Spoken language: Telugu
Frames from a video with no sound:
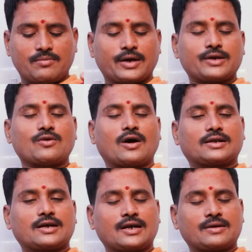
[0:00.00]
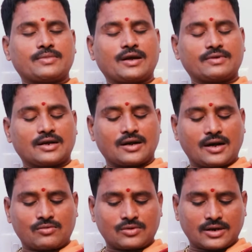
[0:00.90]
మరియు ఆదాయం ఏ
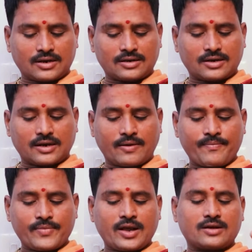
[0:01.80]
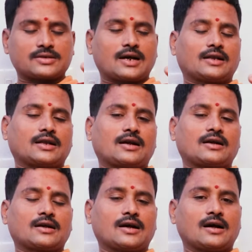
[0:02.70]
విధంగా ఉంటుందంటే
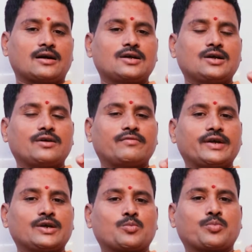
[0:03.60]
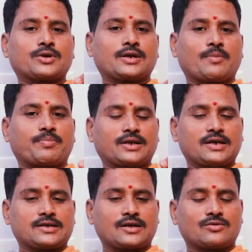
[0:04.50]
సాధారణంగా వీరు పుట్టిన
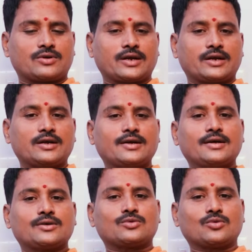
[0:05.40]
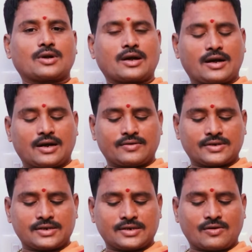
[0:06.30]
ప్రదేశం నుండి దూరంగా
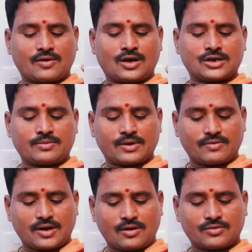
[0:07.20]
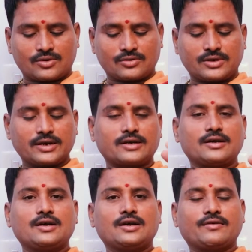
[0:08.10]
నివసించే అవకాశం ఎక్కువగా ఉంటుంది
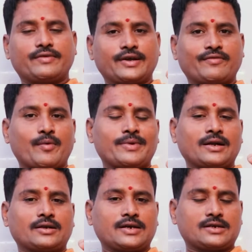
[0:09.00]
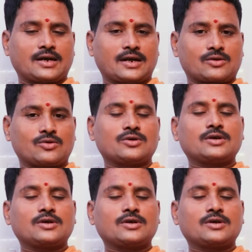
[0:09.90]
వీరు విభిన్న దేశాలకు